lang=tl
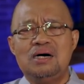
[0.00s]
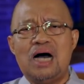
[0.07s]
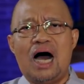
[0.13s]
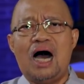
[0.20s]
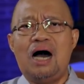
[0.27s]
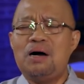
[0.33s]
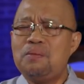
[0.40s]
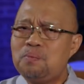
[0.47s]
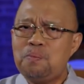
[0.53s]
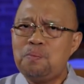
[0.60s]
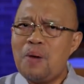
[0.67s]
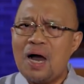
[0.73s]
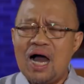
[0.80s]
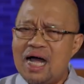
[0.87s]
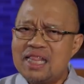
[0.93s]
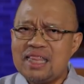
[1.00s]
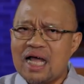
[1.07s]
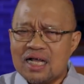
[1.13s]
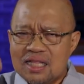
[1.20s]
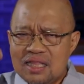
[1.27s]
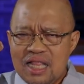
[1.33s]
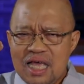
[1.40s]
uh, mga
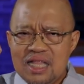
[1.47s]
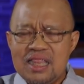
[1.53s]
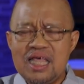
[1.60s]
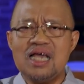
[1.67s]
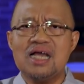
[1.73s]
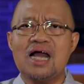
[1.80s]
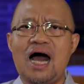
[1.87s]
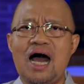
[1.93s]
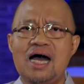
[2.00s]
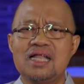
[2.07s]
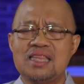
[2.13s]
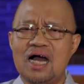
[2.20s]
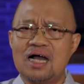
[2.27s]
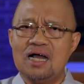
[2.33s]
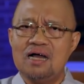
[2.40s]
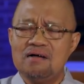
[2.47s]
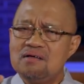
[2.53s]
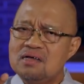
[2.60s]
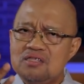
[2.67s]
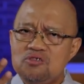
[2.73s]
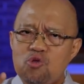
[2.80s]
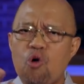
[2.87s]
naglilikha ng
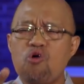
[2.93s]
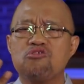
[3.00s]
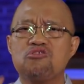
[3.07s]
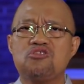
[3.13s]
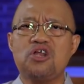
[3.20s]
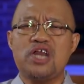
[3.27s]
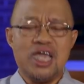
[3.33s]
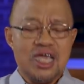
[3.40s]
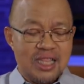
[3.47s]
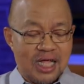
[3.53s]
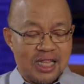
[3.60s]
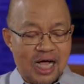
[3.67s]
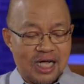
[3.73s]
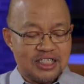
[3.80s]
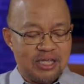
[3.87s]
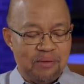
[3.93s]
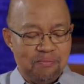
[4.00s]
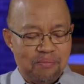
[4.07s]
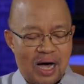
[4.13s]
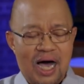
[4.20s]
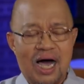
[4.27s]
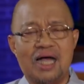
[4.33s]
doktrina ng
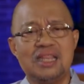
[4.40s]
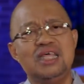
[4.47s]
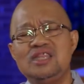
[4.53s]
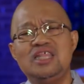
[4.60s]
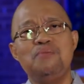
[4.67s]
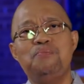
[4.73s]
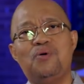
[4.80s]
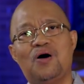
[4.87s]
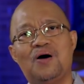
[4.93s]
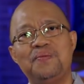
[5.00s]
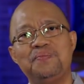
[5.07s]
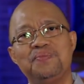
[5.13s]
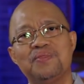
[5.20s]
simbahan. Hindi po.